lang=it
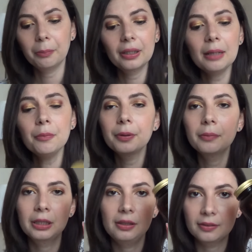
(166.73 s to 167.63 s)
Parliamo
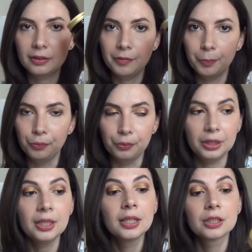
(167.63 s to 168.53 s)
prima degli attivi
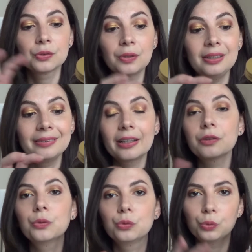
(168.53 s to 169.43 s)
puri, sono
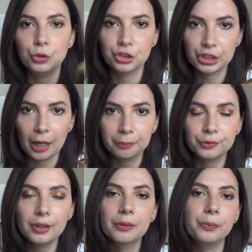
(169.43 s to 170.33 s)
all'interno 12
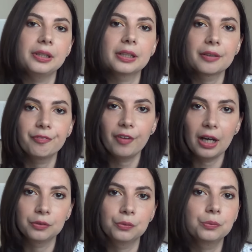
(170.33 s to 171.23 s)
capsule quindi che
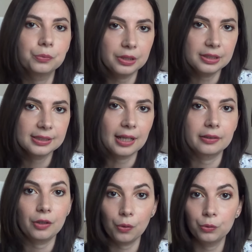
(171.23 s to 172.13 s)
vanno
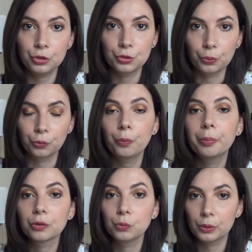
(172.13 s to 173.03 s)
utilizzate ogni giorno
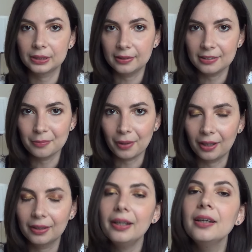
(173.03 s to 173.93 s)
per due
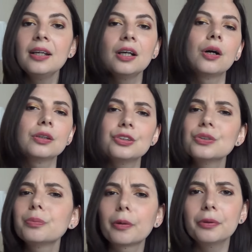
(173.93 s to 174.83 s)
settimane, ho
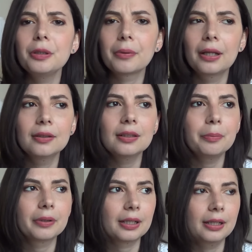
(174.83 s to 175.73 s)
deciso proprio di prenderli
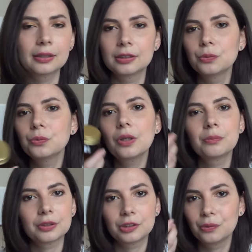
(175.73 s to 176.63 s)
per perché innanzitutto è
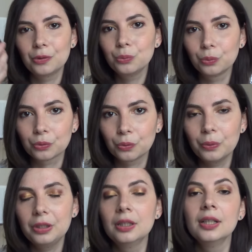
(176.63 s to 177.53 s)
un'azione d'urto,
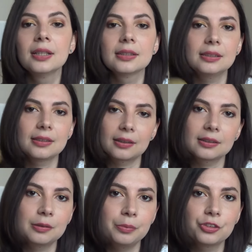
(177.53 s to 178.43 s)
quindi si
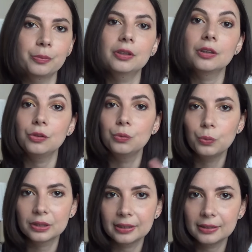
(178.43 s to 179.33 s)
tratta semplicemente di
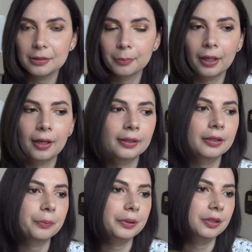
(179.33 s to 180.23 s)
due
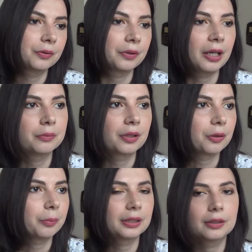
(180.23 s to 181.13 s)
settimane, quindi non è una
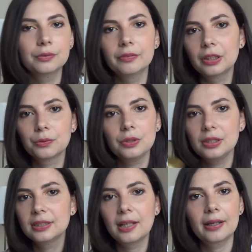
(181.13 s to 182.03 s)
roba da dover
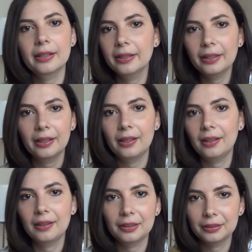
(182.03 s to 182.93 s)
utilizzare
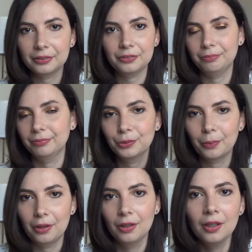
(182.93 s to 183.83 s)
a,
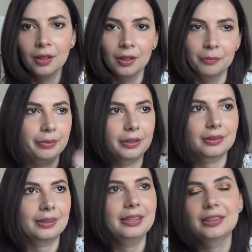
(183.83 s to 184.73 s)
insomma,
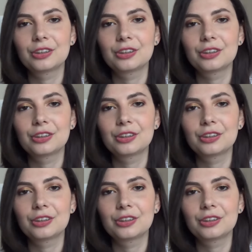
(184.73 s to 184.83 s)
per chi ne